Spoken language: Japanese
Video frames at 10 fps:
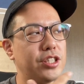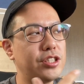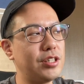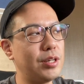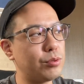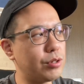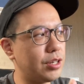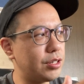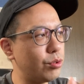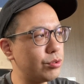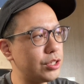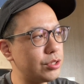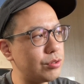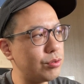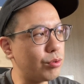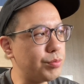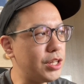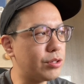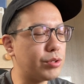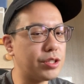インスタグラムとかいろんなとこ見
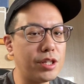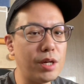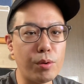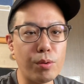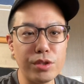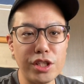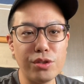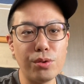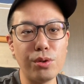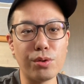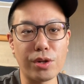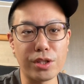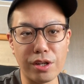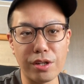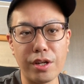てるとですね、やっぱ同じ状況の方、